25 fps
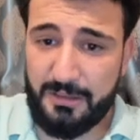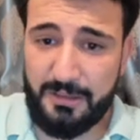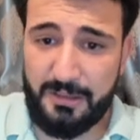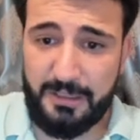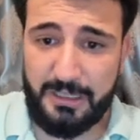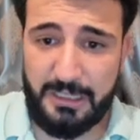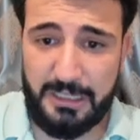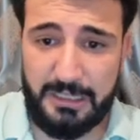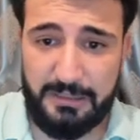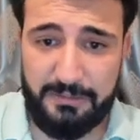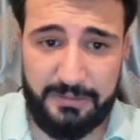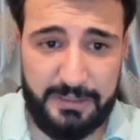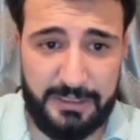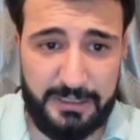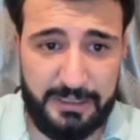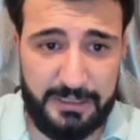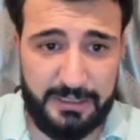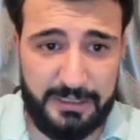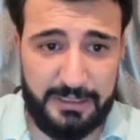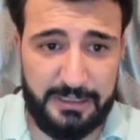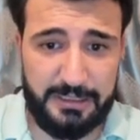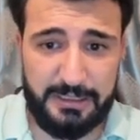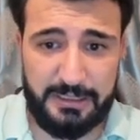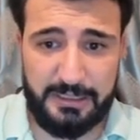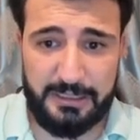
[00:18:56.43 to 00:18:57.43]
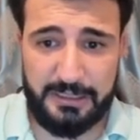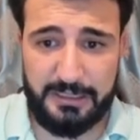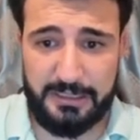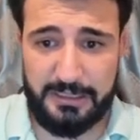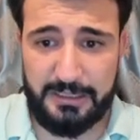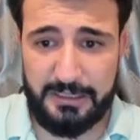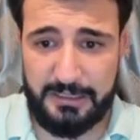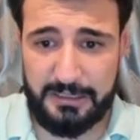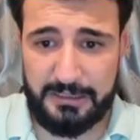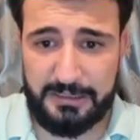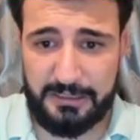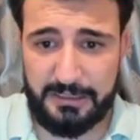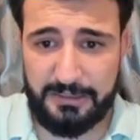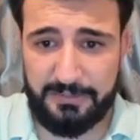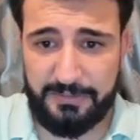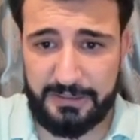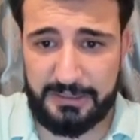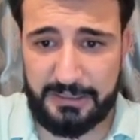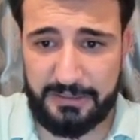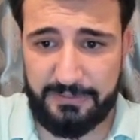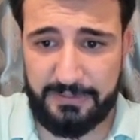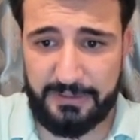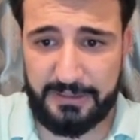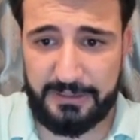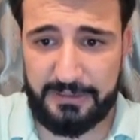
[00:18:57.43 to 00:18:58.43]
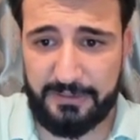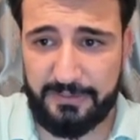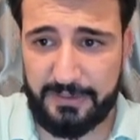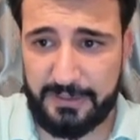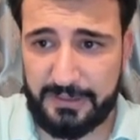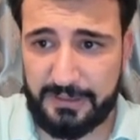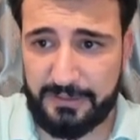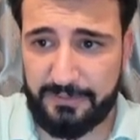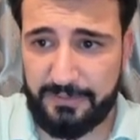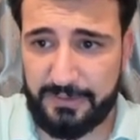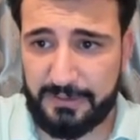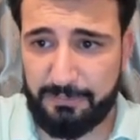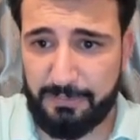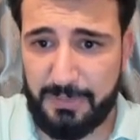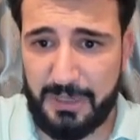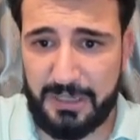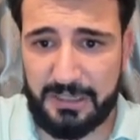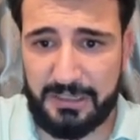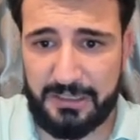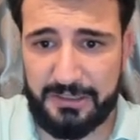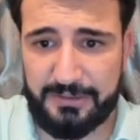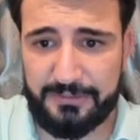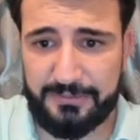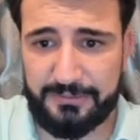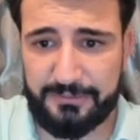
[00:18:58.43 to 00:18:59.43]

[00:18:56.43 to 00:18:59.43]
Evet, evet, evet, evet, evet. Bakın